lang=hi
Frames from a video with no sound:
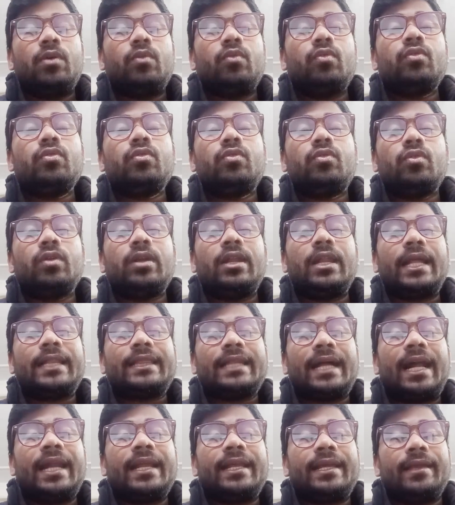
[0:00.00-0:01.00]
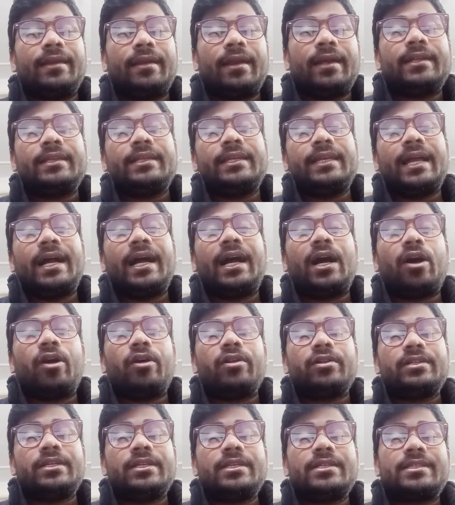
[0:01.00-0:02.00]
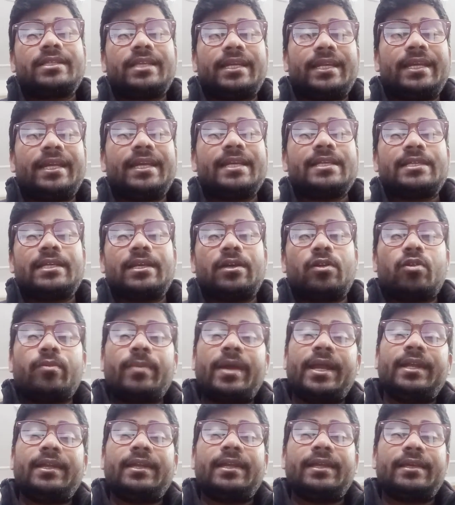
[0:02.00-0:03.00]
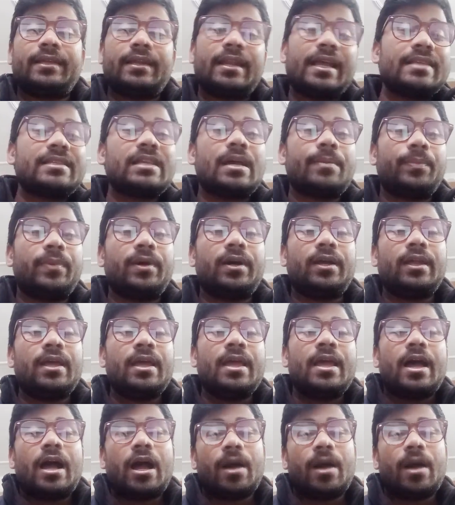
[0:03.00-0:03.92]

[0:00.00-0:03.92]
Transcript: उनको लताड़ के रख दिया और जिस तरीके से रोमांटिक राजा पर